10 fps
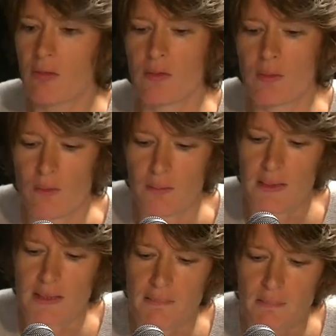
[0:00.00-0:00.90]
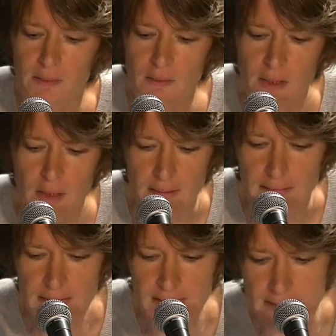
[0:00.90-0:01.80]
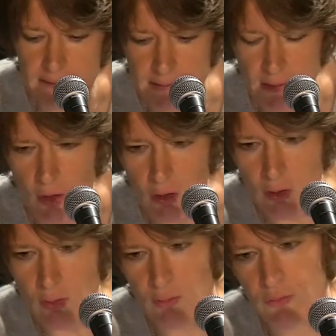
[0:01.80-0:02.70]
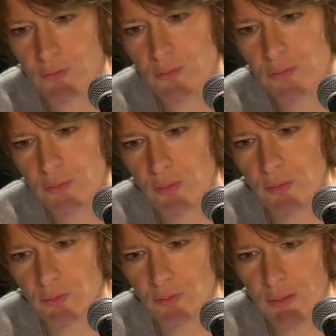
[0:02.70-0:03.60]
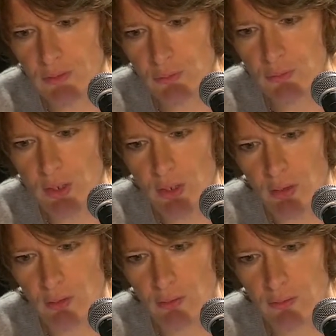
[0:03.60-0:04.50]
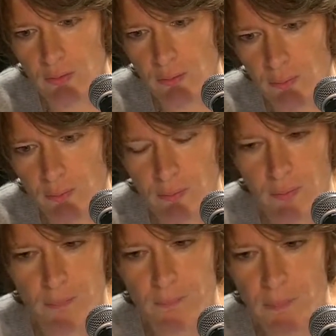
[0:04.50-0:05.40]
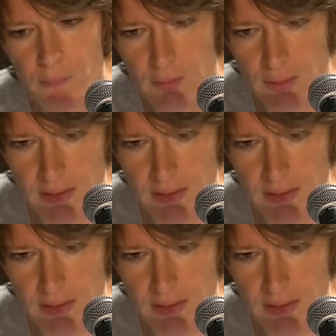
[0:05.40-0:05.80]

euh, euh, également des idées hors du euh, noyau purement